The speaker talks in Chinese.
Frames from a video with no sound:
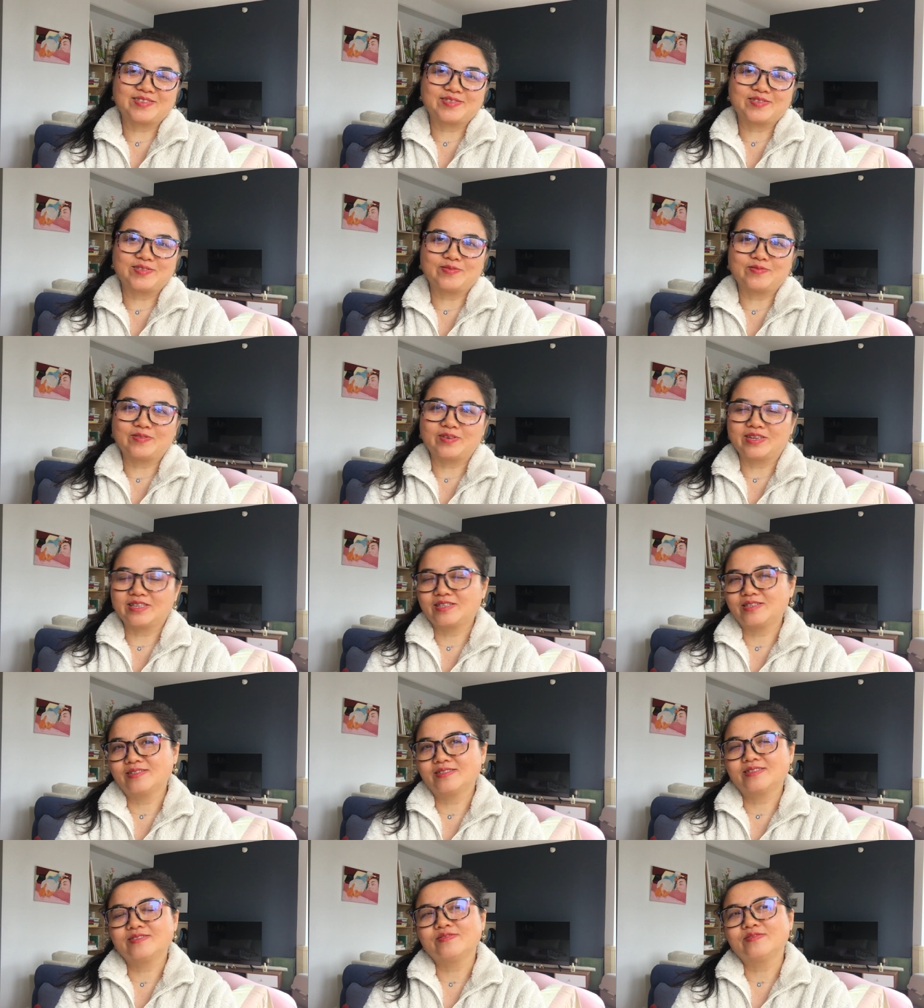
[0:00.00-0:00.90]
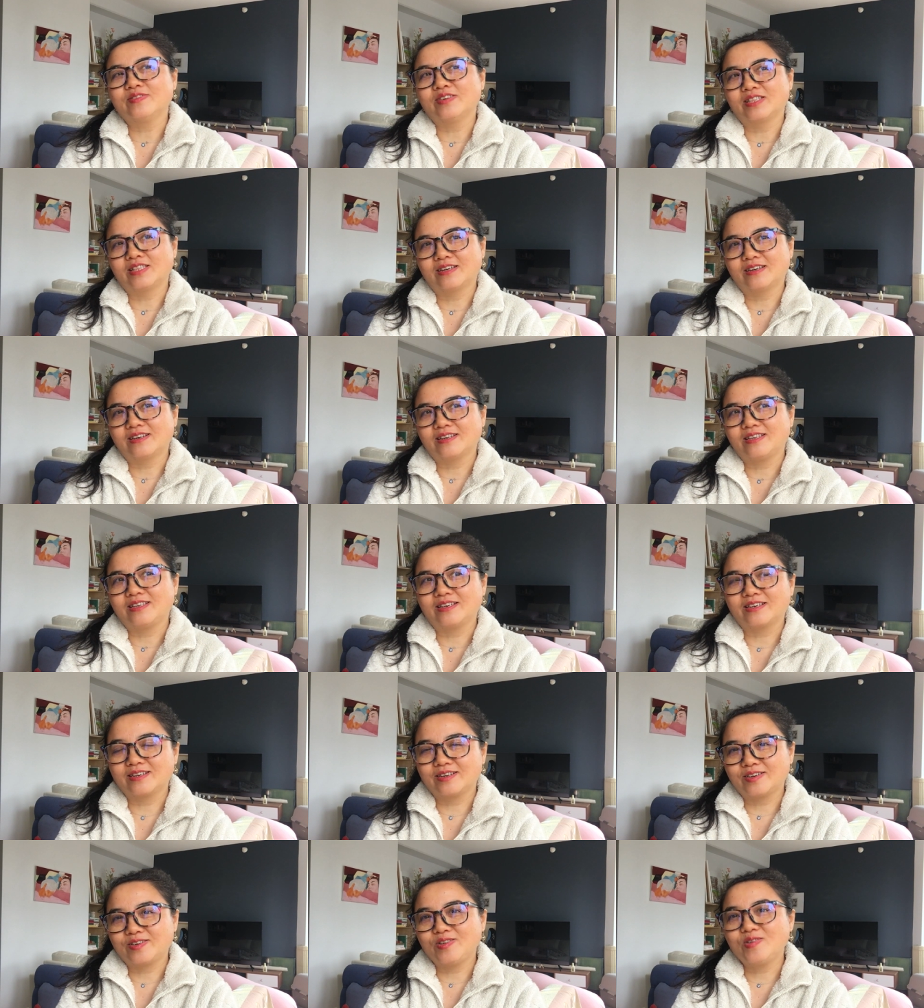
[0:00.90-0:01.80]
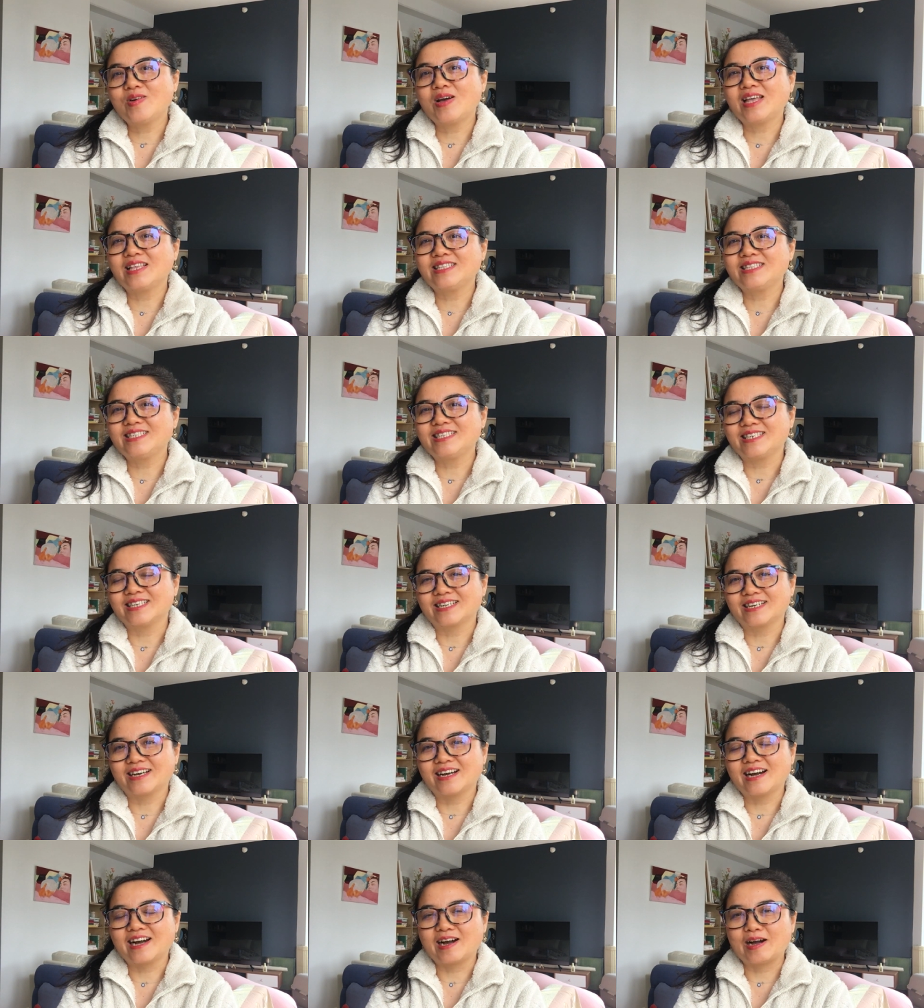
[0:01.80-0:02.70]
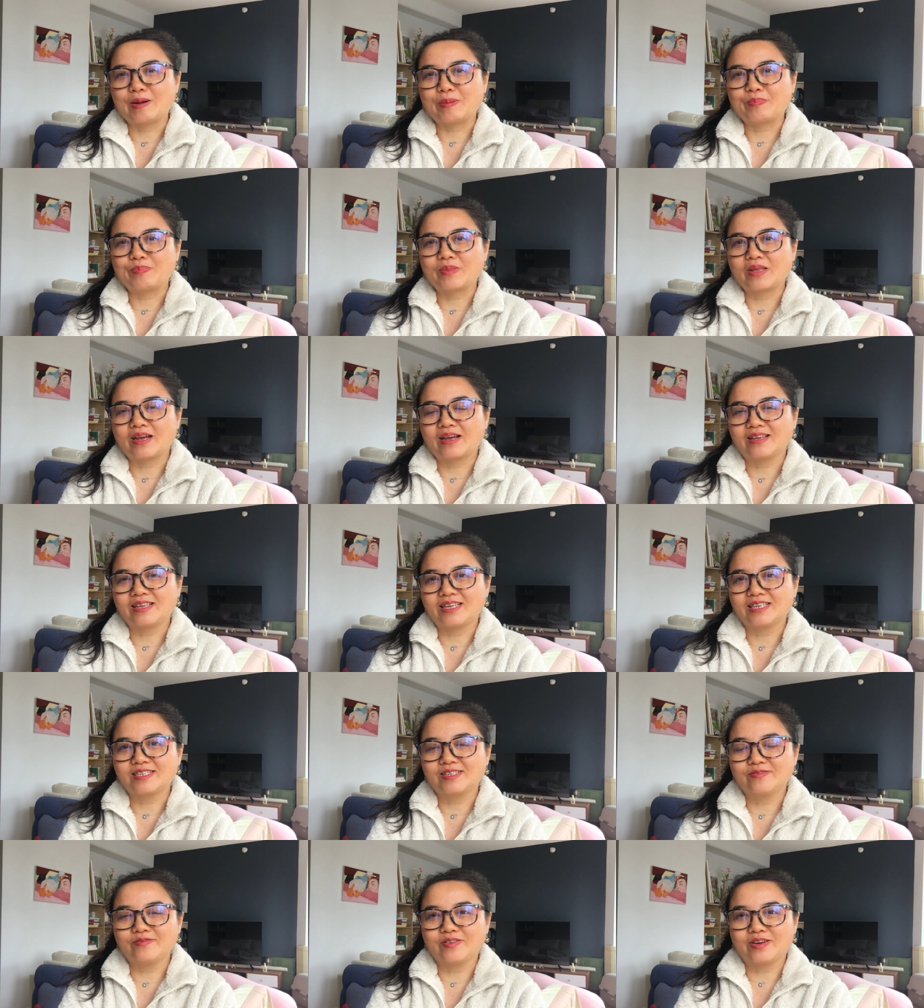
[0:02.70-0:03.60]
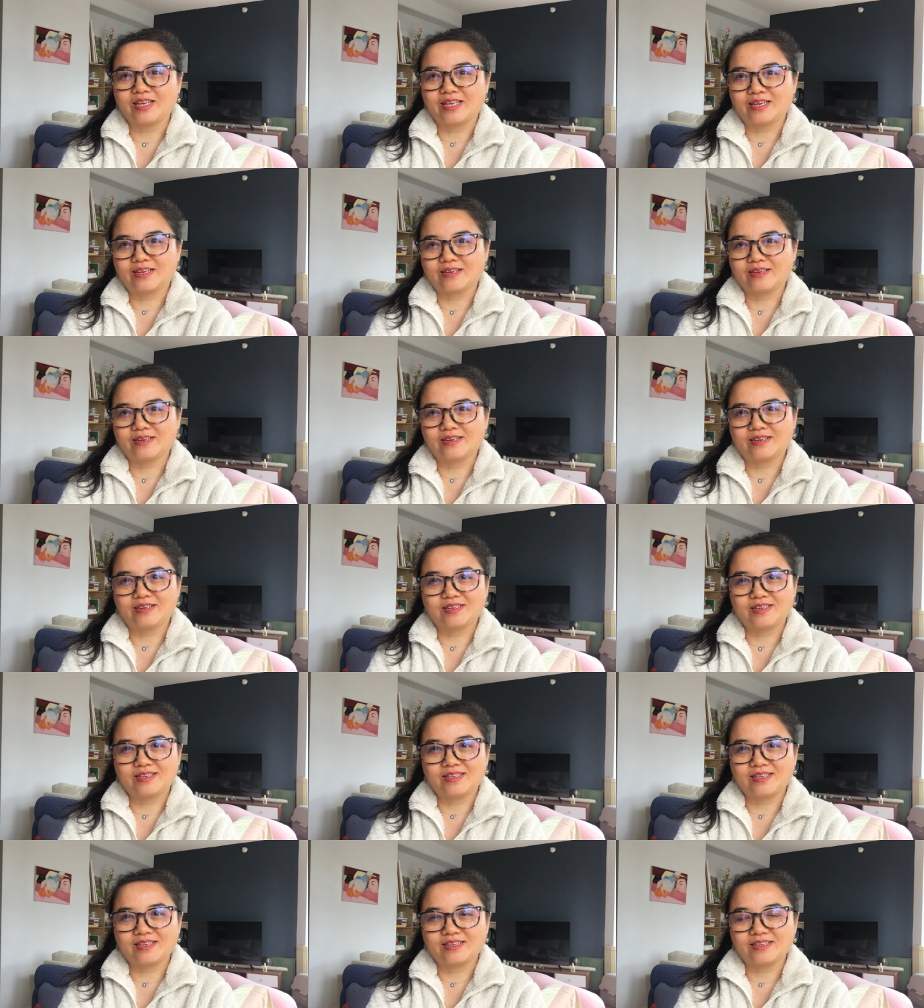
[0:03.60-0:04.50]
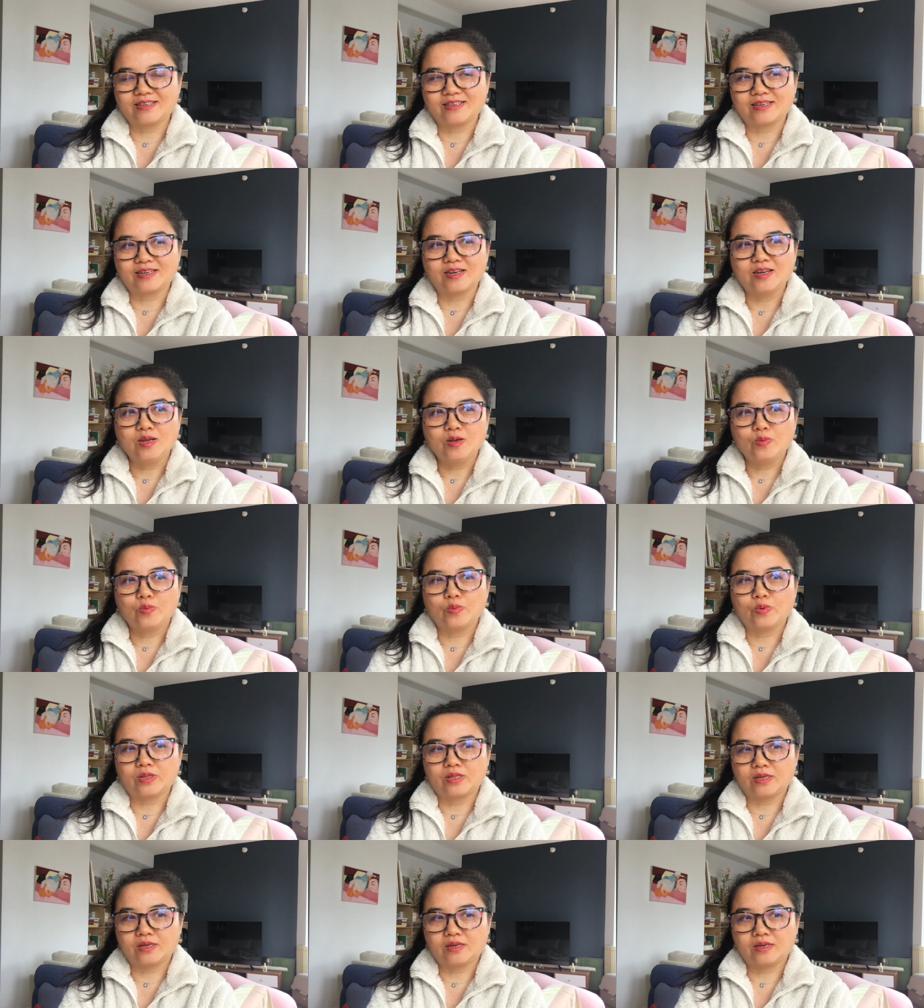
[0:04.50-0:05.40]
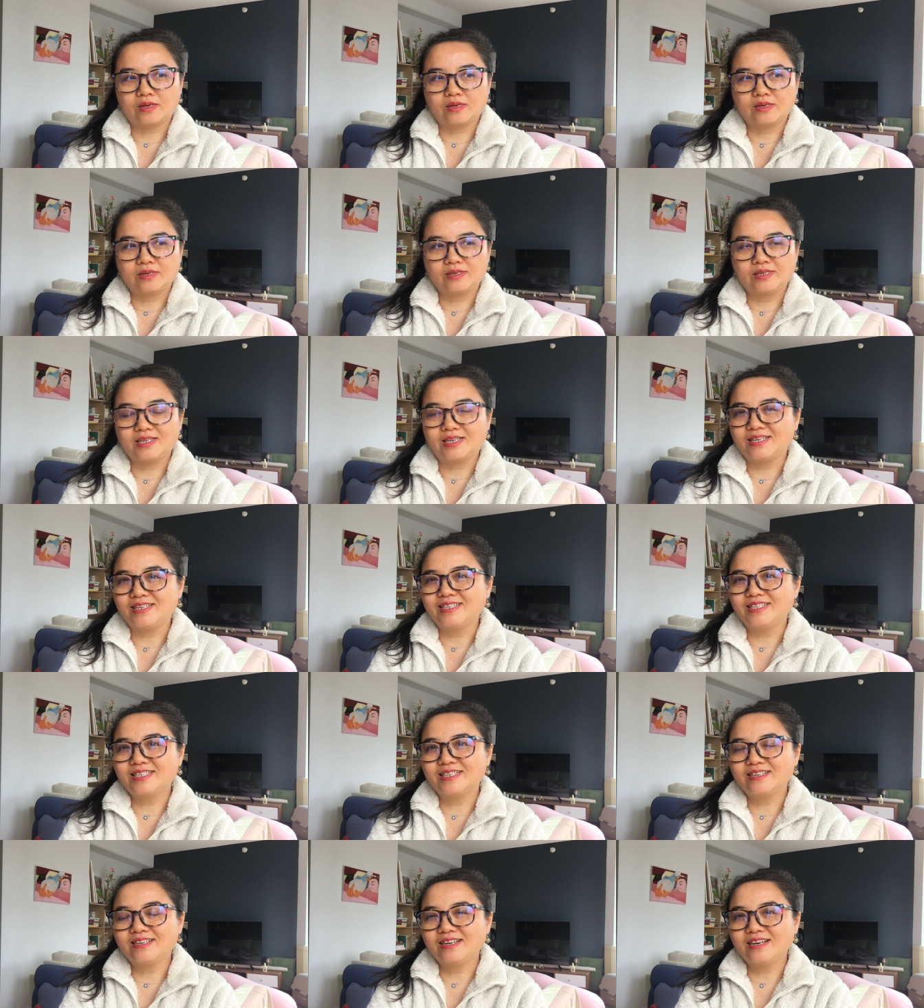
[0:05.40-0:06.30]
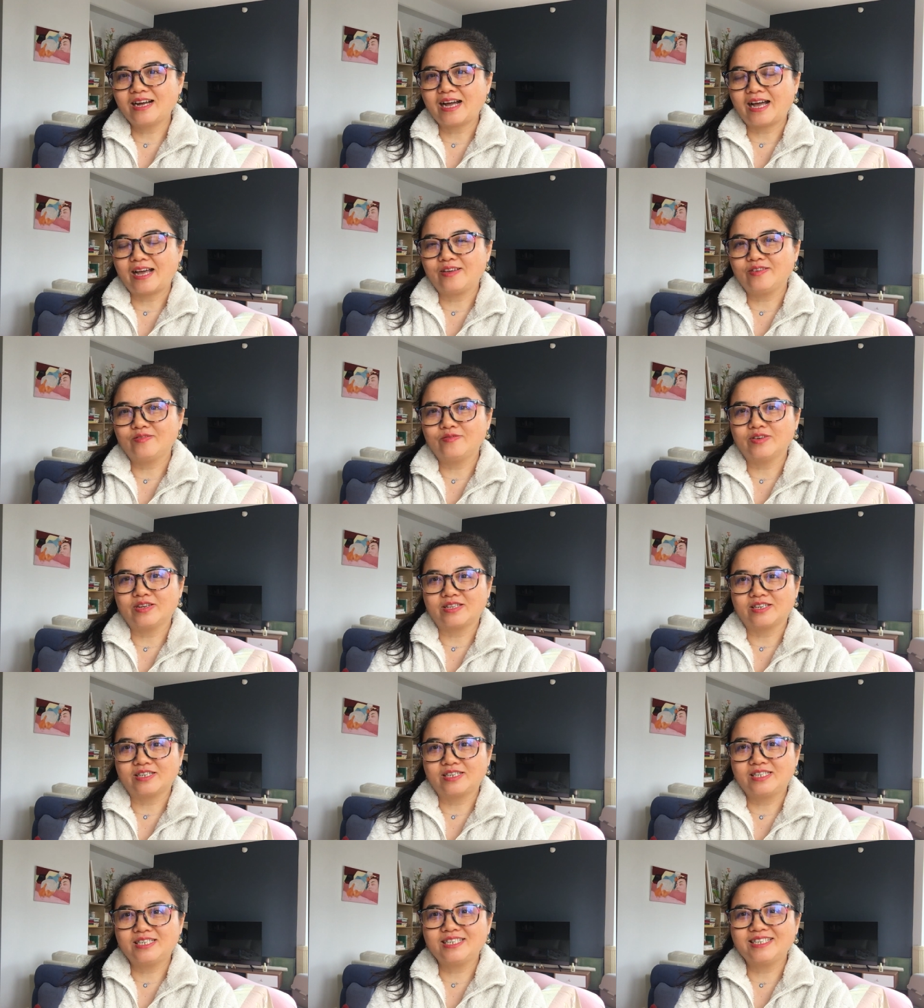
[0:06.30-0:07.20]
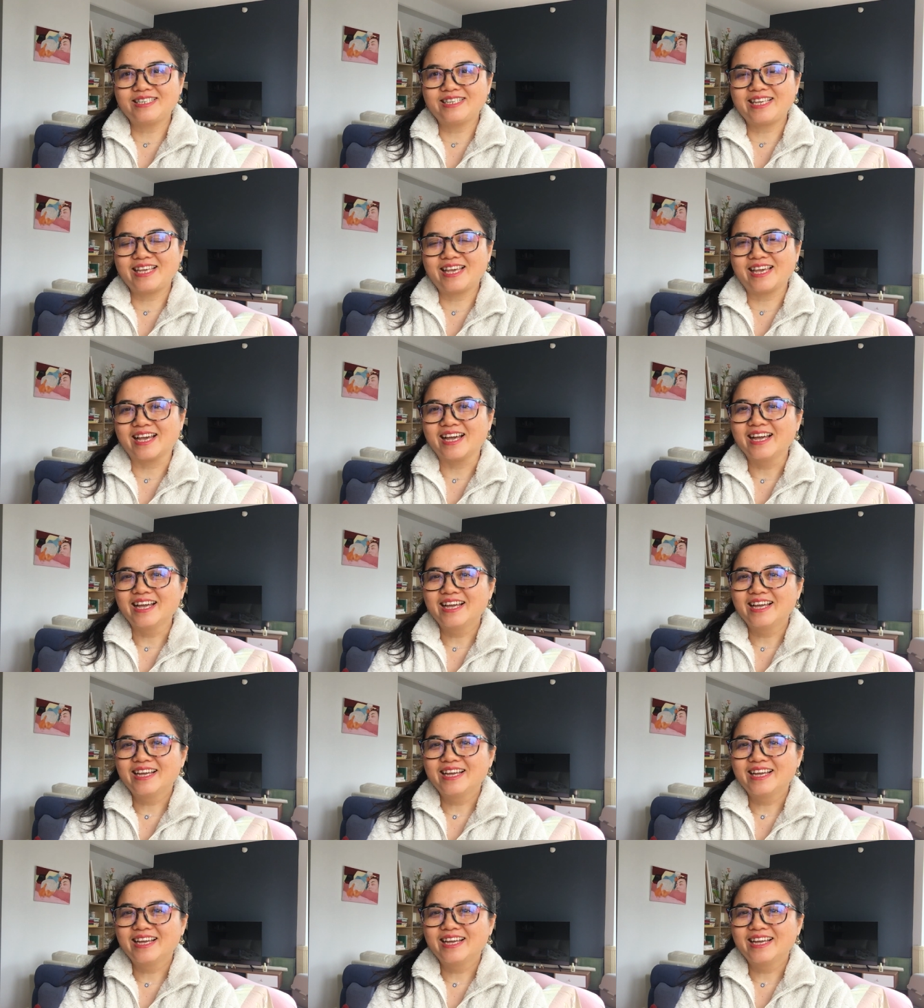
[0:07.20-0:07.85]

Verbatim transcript: 就是我我的一个愿景啊啊，也是我一个一个我的人生，还有我的事业，